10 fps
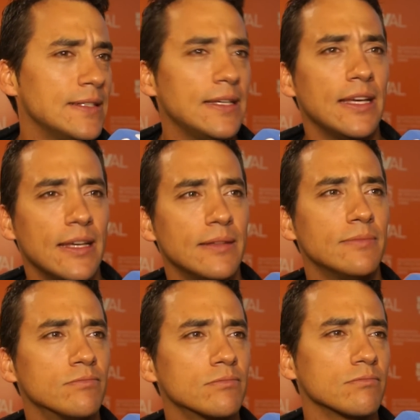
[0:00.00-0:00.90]
eh,
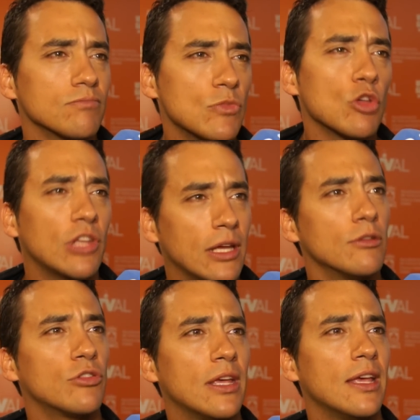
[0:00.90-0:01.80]
no sé,
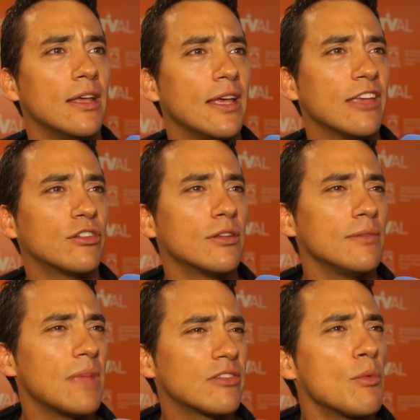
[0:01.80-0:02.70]
no sé, es,
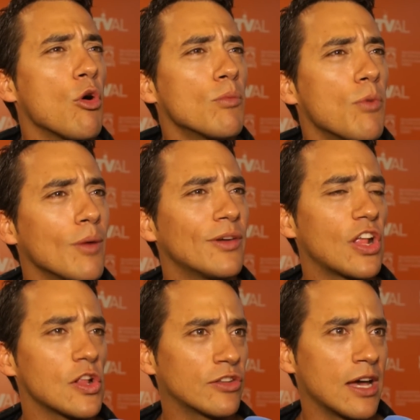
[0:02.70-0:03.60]
es, a lo mejor un poco más
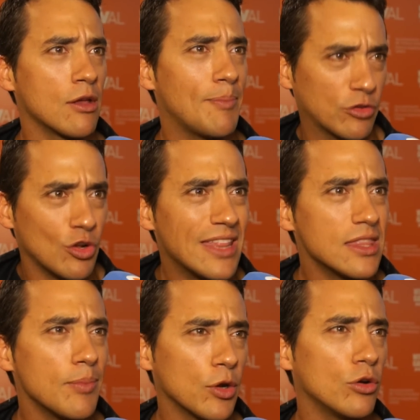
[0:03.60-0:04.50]
arriesgado,
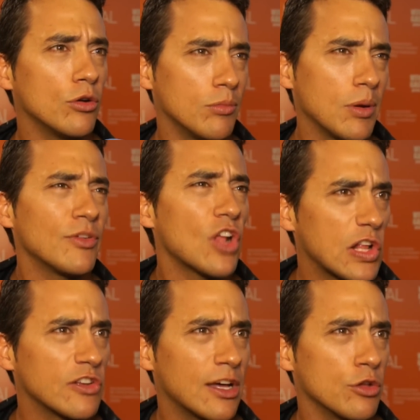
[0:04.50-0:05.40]
apasionante, pero, pero más
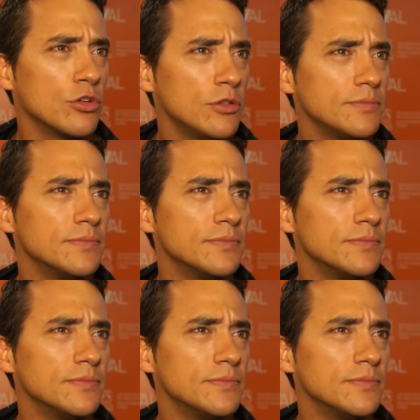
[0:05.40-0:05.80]
arriesgado, ¿no?